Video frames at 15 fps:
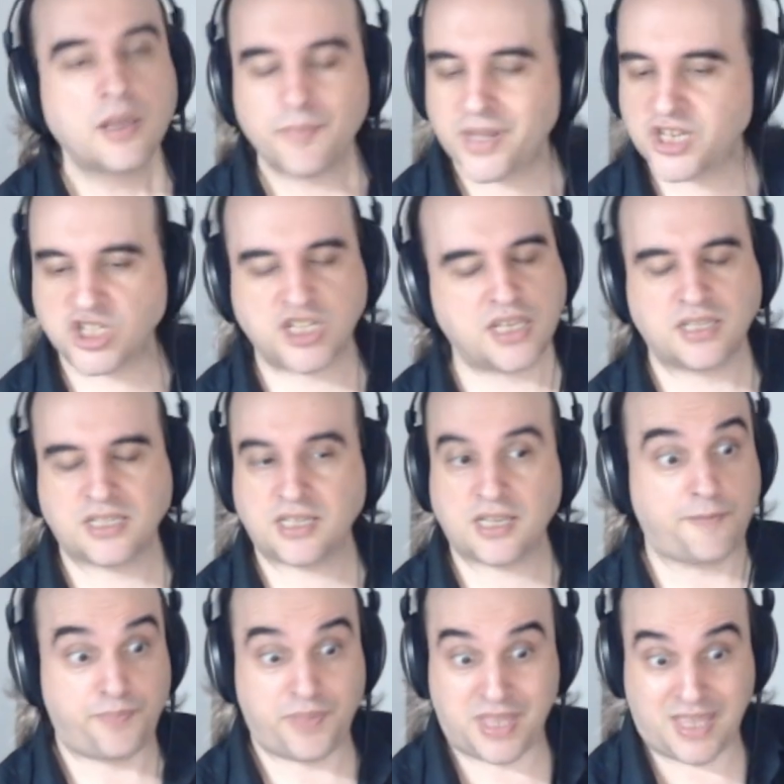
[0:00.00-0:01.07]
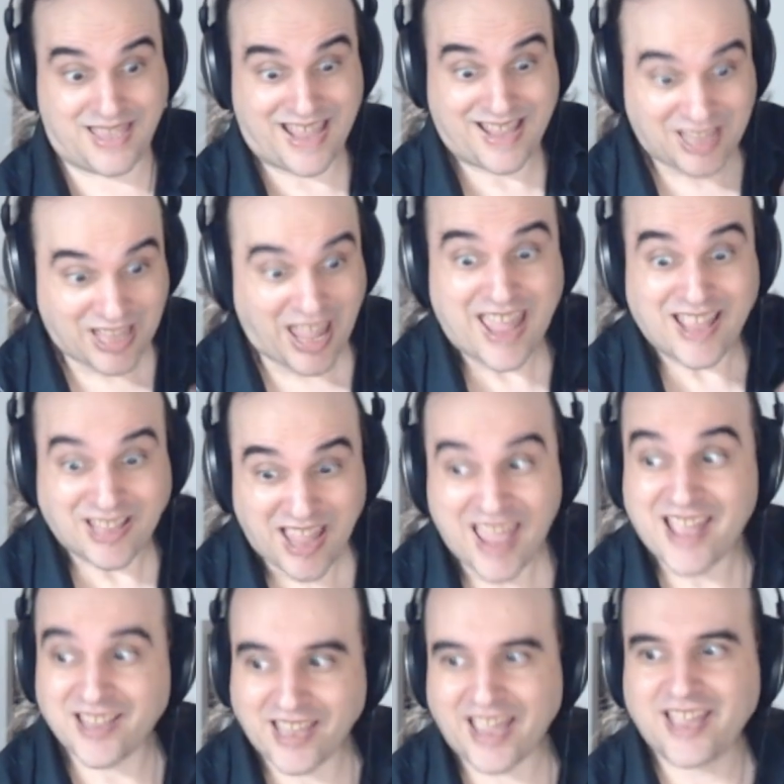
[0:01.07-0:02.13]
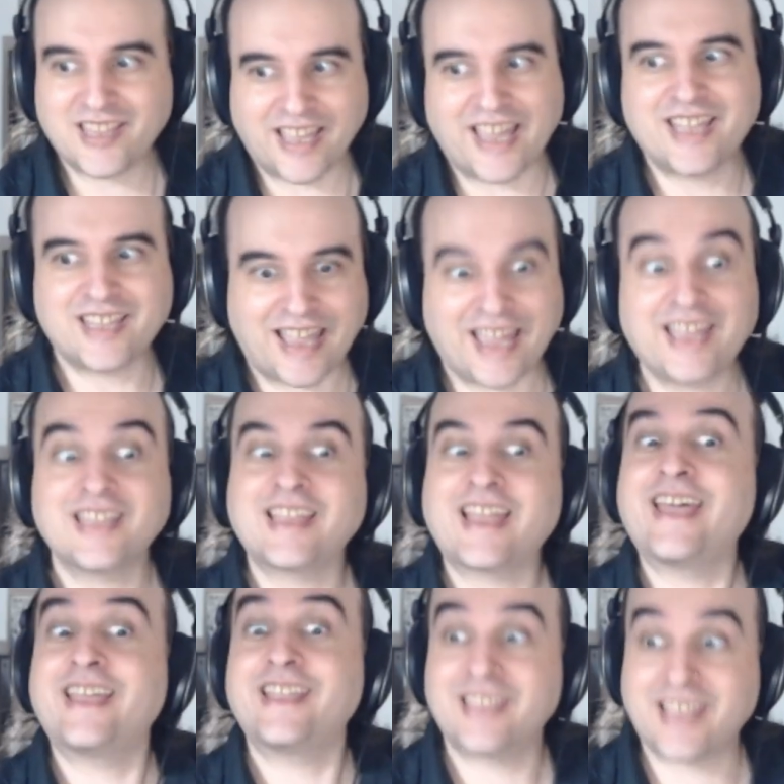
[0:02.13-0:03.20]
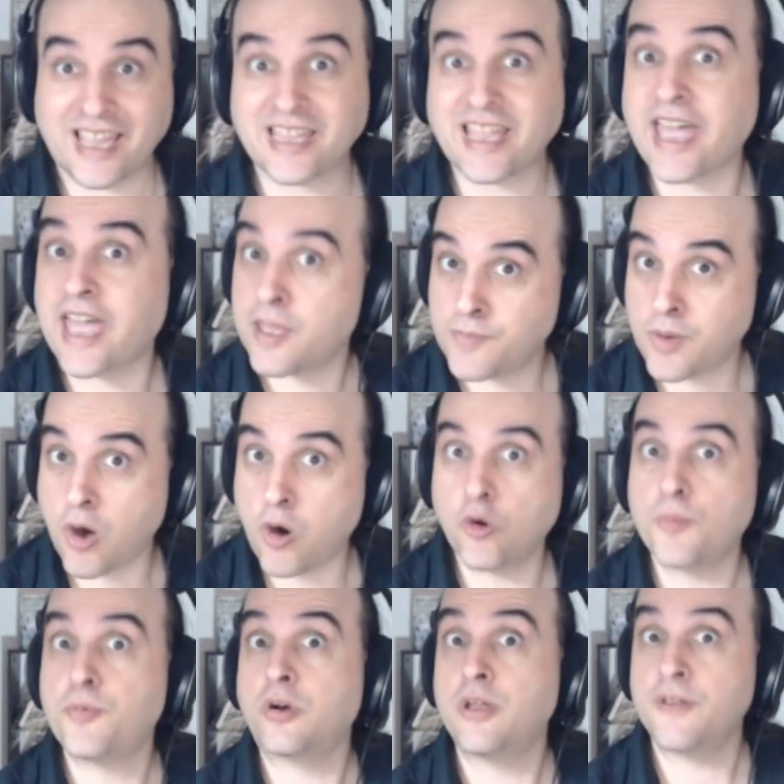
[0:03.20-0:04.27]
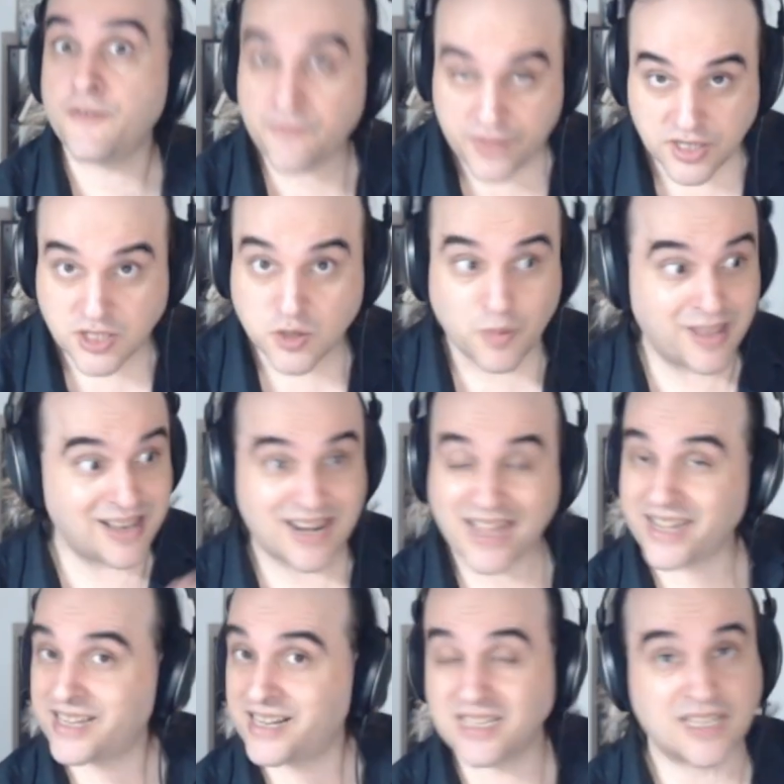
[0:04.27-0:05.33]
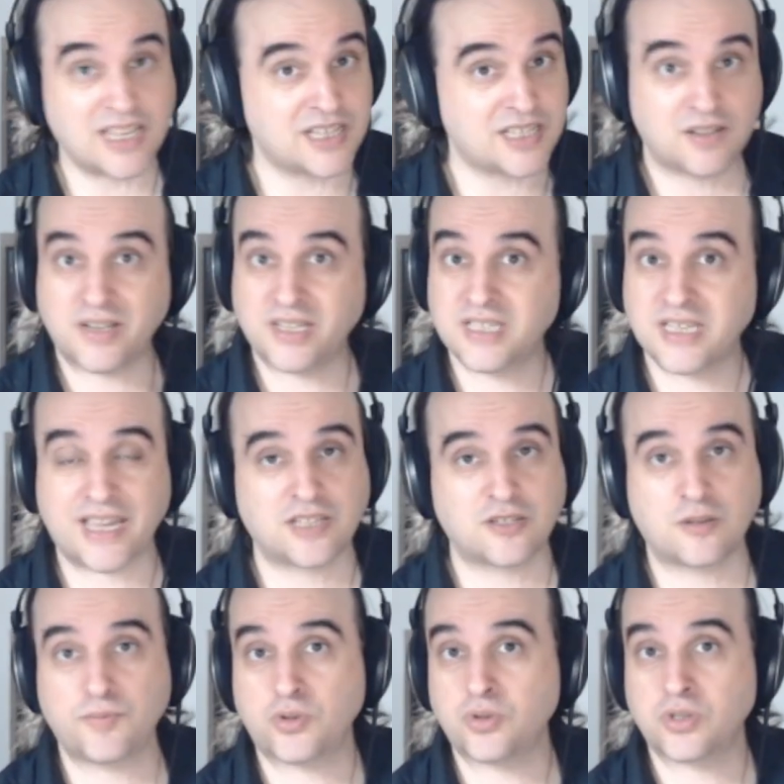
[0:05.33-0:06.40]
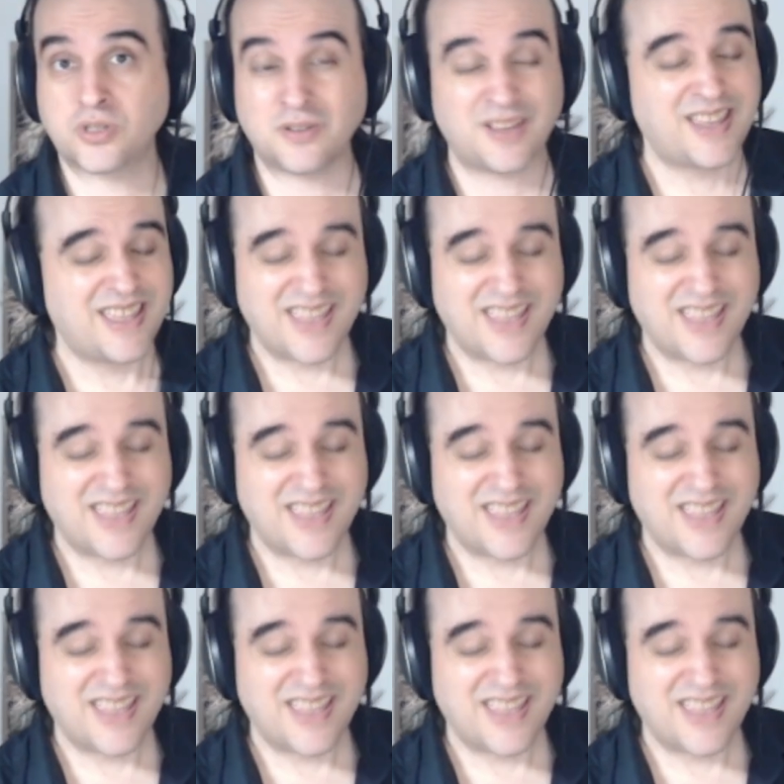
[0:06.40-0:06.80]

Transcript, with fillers: Mais j'ai, tu sais, puis il est très, très, très, très, très, très, très, très bon pour le visuel, la réalisation, la direction, puis tout ça.